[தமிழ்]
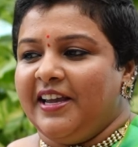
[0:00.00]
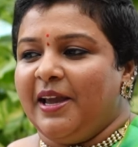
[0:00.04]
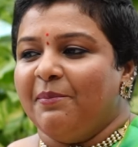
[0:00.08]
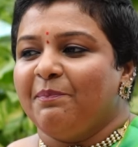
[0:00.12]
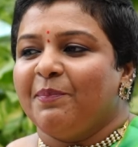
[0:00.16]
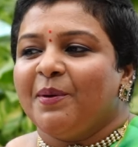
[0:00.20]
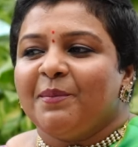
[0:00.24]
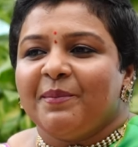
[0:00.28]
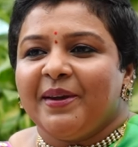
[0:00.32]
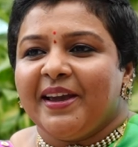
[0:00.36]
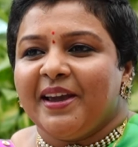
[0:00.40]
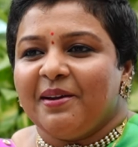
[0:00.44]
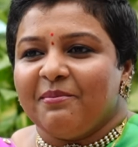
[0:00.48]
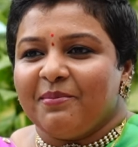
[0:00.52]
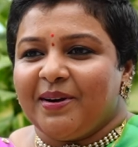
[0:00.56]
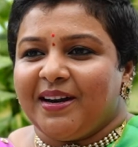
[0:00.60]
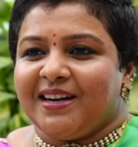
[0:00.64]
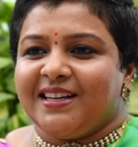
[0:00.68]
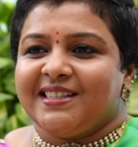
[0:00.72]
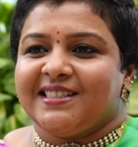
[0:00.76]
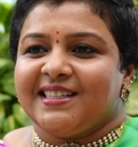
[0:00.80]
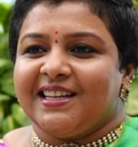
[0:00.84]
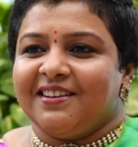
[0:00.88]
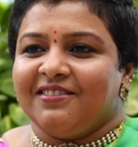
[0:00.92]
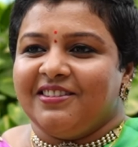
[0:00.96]
எப்போவுமே என்
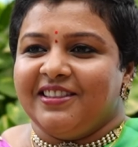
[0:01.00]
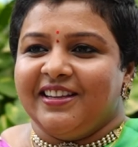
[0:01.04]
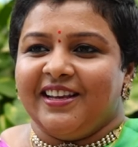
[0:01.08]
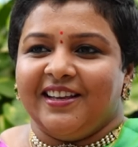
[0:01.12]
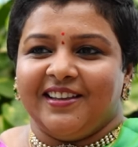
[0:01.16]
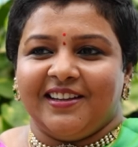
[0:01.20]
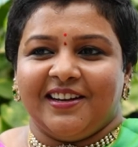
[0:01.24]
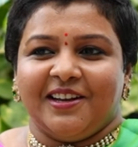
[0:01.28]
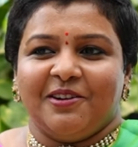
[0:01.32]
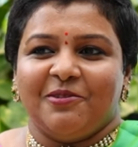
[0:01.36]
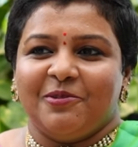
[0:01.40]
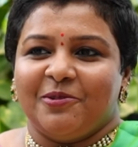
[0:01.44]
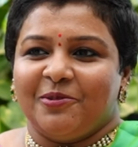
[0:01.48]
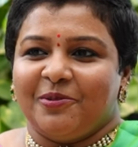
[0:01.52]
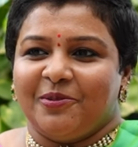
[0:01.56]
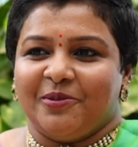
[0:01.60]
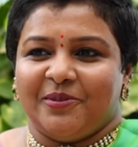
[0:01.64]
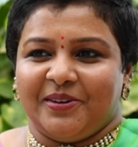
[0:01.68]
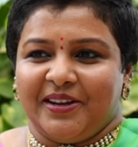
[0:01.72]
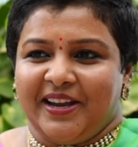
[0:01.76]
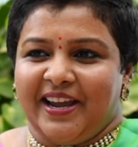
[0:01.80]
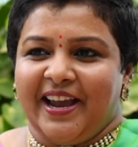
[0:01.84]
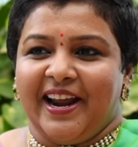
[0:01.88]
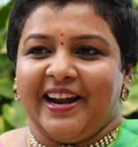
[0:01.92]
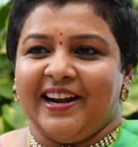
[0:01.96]
மனசில் வந்து எதனா
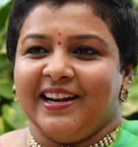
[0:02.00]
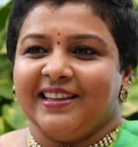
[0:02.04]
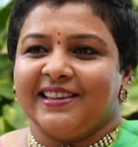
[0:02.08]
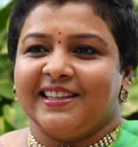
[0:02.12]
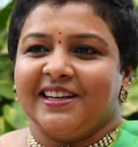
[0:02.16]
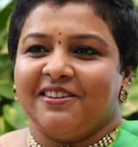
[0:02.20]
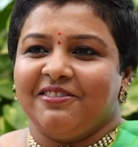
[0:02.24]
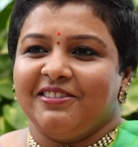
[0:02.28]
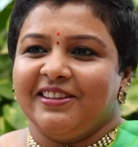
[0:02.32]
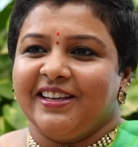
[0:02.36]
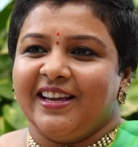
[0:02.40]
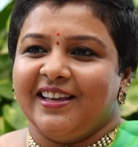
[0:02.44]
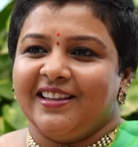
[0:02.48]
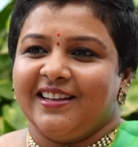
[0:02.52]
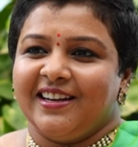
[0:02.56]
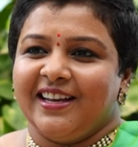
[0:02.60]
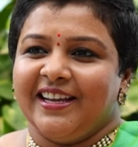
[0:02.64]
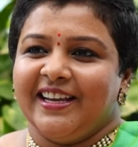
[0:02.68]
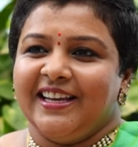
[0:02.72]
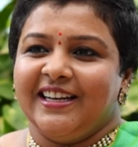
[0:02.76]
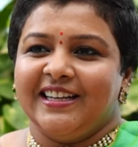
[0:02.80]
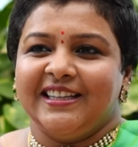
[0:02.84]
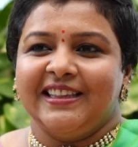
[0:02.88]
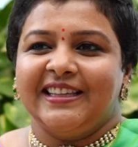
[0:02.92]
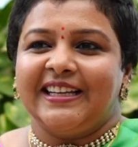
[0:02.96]
எண்ணத்தில் வந்து எதனா
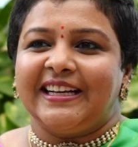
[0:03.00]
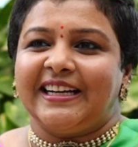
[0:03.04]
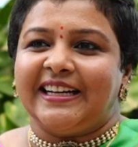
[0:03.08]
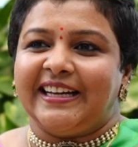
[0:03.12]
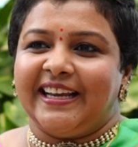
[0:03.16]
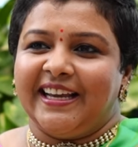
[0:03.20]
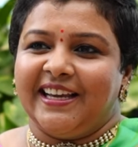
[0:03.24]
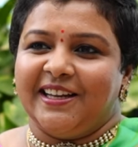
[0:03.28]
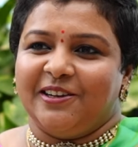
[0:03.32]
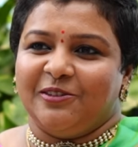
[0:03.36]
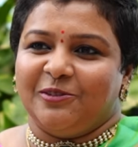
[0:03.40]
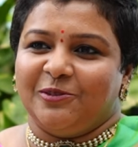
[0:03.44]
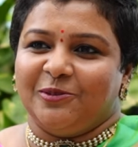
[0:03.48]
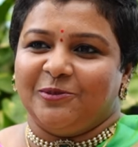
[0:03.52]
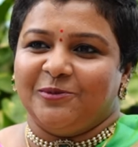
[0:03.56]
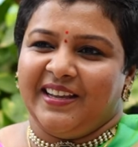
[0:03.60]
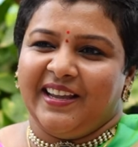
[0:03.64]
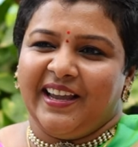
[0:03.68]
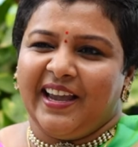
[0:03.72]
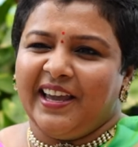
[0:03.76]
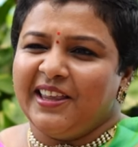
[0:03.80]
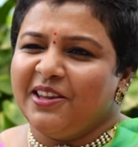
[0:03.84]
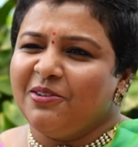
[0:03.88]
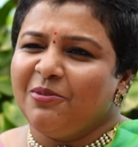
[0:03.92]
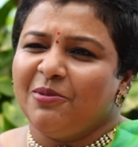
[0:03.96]
இருந்துக்கிட்டே இருக்கும்
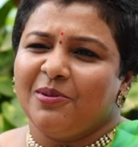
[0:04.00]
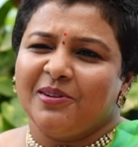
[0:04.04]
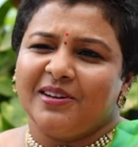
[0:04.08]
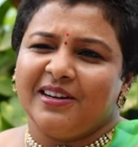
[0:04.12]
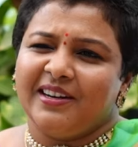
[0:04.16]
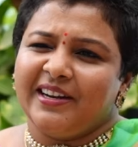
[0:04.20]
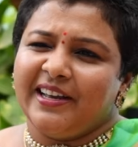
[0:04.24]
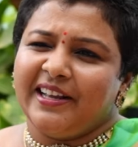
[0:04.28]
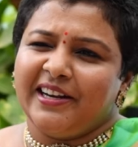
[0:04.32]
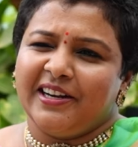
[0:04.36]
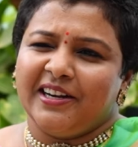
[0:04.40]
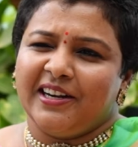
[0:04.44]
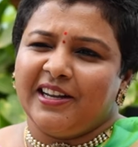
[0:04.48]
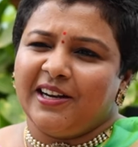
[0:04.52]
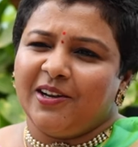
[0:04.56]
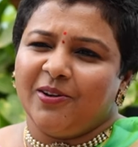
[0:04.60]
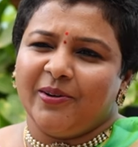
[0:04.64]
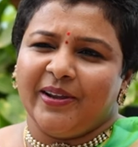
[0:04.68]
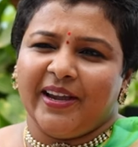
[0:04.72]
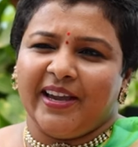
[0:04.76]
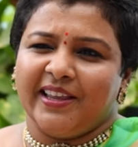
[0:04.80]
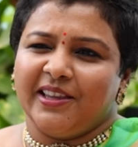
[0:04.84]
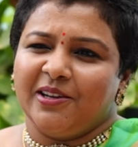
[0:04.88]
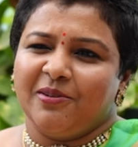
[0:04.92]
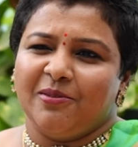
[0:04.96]
ஏதோ ஒரு நெருடலோ
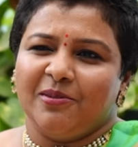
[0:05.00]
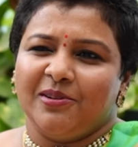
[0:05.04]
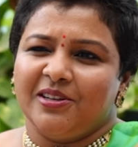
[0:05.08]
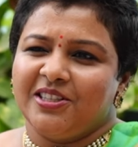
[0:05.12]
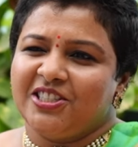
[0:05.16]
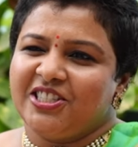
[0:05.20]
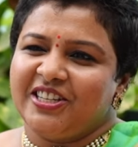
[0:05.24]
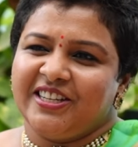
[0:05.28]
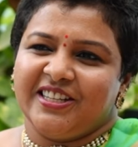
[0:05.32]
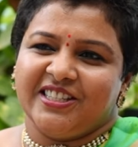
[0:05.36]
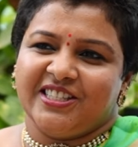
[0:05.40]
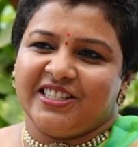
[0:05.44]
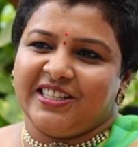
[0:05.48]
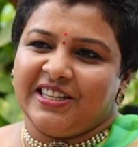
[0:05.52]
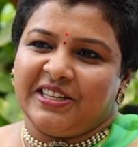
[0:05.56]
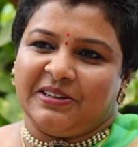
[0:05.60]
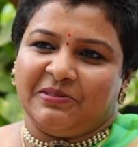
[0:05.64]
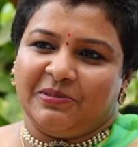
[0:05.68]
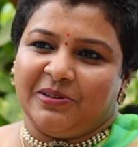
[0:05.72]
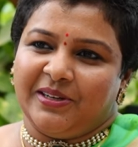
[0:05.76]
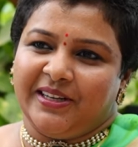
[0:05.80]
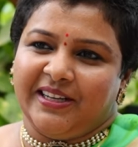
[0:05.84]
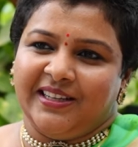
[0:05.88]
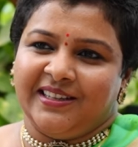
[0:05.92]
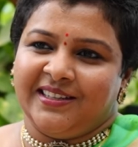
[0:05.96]
ஏதோ ஒரு சின்ன சின்ன
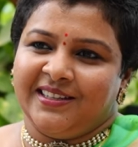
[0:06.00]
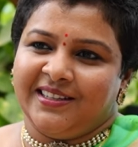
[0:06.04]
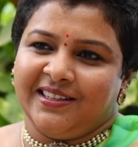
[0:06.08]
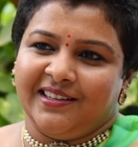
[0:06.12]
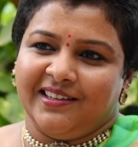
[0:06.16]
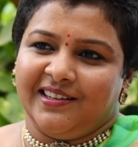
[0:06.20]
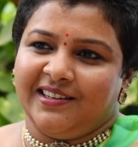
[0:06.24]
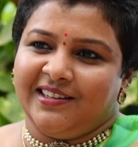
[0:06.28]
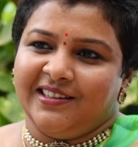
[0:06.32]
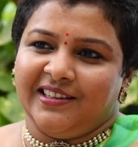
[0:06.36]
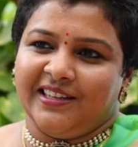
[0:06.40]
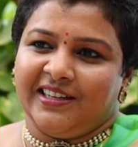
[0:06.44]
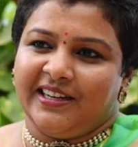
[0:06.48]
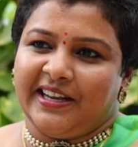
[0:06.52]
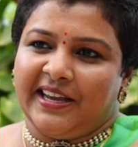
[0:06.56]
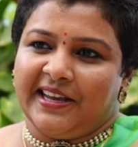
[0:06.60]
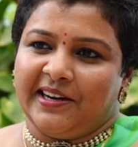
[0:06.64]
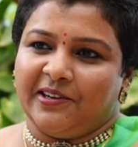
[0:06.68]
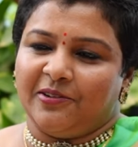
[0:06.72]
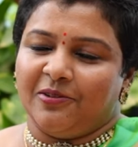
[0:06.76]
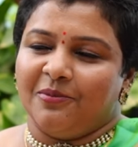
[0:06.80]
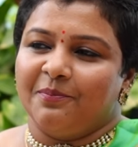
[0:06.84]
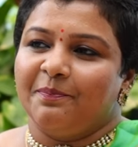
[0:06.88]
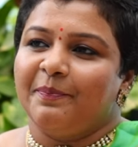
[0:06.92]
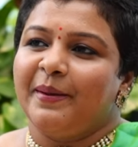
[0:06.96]
ஒரு இது இருந்துகிட்டே
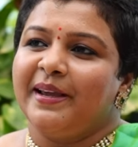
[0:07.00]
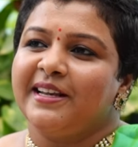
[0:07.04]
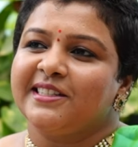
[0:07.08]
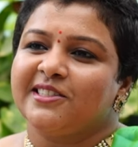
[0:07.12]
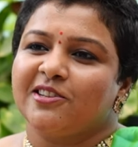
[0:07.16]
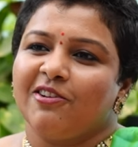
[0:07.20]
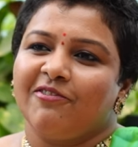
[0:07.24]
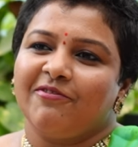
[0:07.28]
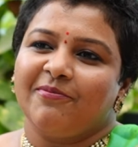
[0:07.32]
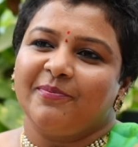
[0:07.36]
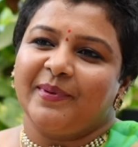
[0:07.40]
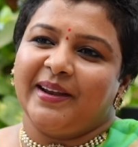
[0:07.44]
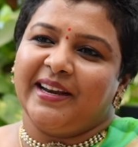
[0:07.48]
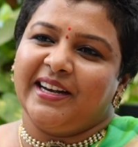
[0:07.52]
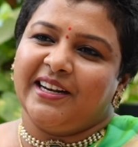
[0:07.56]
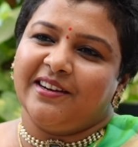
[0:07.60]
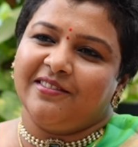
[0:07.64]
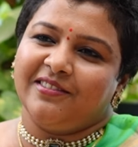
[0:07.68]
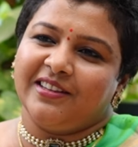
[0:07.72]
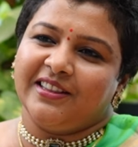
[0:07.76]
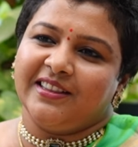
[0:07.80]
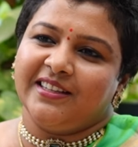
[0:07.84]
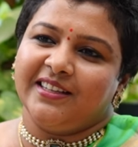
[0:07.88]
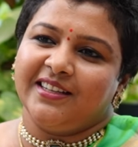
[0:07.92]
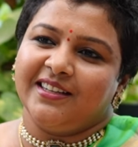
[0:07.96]
இருக்கும் பீஸ் ஆஃப் மைண்டு
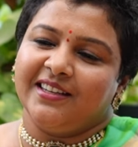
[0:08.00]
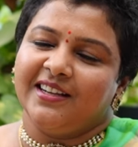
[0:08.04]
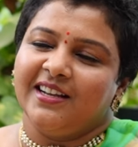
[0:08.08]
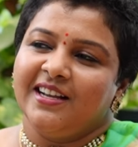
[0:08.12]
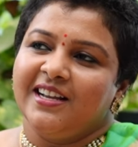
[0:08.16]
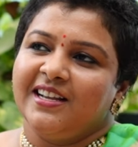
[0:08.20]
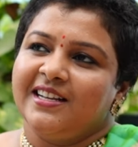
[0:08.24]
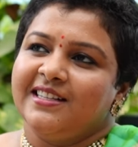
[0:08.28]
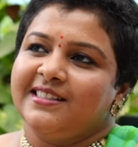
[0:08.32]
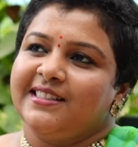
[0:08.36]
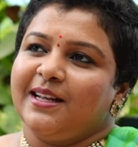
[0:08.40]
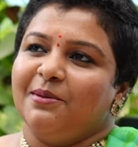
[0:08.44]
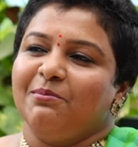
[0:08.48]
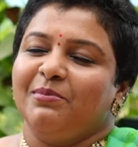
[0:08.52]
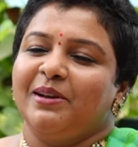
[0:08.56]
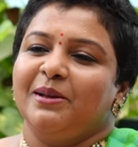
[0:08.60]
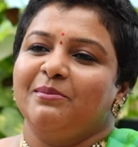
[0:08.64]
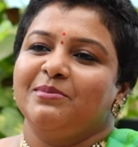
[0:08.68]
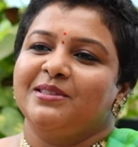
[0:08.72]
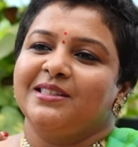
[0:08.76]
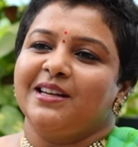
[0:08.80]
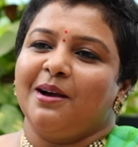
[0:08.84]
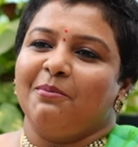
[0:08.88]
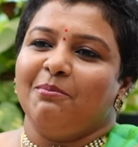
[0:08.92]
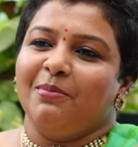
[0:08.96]
வந்து
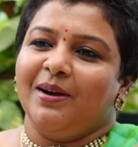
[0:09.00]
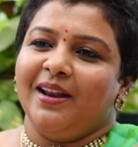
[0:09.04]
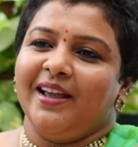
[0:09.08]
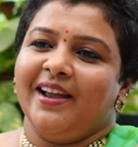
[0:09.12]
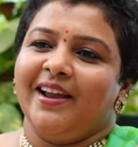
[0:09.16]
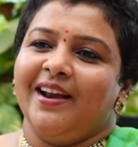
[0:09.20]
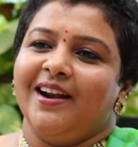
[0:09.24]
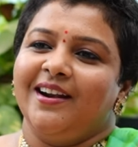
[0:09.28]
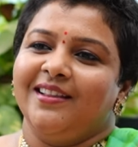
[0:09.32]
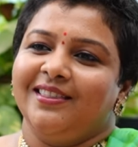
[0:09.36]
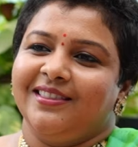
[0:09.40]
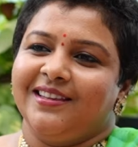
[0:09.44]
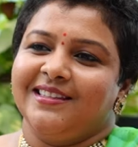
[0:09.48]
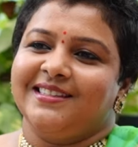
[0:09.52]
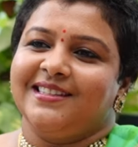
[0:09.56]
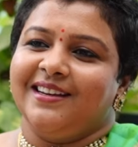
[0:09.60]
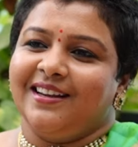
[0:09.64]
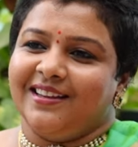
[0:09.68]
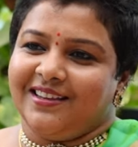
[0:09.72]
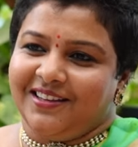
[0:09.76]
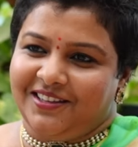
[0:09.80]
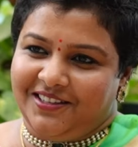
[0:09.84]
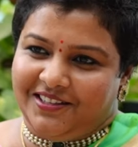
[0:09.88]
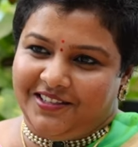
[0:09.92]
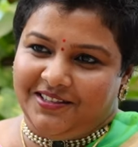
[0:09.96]
சம்டைம்ஸ் நம்மளே எடுத்து
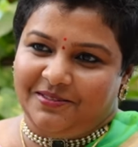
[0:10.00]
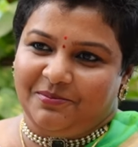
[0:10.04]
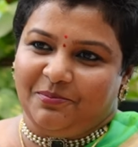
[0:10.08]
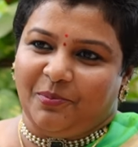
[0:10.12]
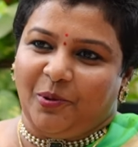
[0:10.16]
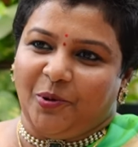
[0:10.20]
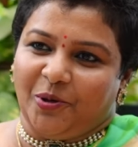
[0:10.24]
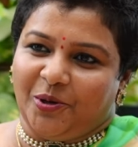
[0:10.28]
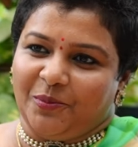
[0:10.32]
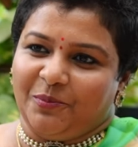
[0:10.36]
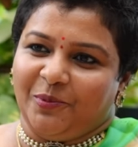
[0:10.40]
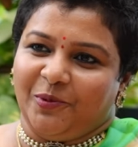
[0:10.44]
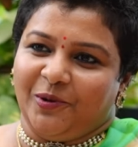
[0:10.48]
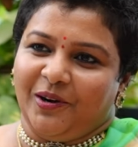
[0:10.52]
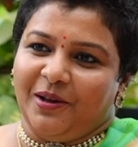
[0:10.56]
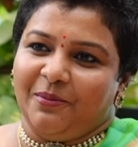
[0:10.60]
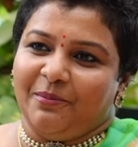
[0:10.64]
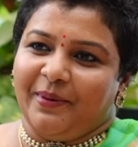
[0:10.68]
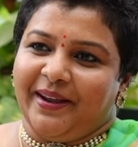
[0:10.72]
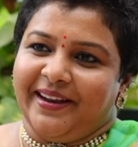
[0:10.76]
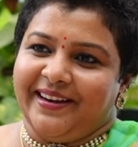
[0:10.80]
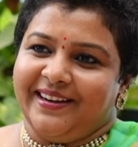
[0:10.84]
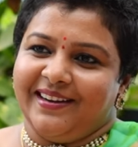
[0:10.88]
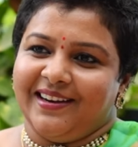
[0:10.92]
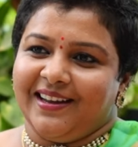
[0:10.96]
சிலது போட்டு போகல
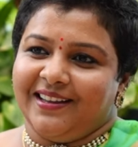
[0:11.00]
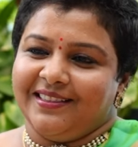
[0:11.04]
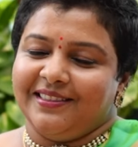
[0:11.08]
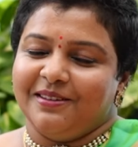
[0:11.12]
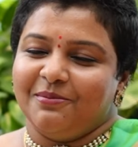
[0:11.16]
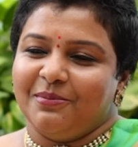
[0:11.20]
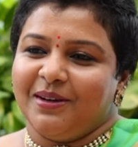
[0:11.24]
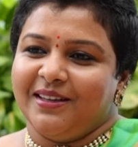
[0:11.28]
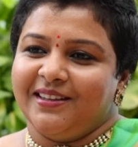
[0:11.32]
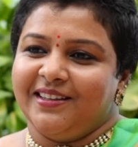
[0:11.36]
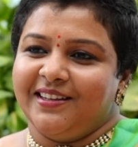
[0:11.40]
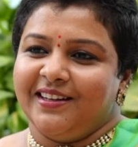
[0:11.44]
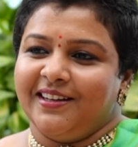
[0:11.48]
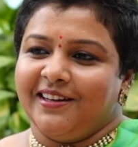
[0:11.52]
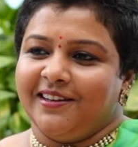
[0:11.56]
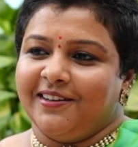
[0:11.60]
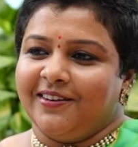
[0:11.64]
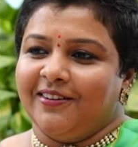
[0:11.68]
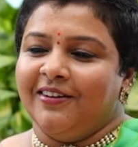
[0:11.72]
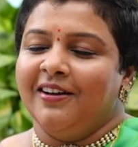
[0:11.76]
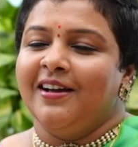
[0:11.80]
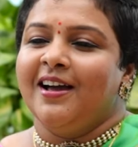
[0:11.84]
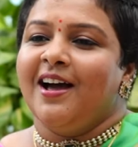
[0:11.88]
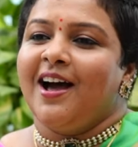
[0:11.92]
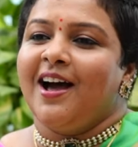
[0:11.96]
மைண்டில் அந்த மாதிரி இருக்கும்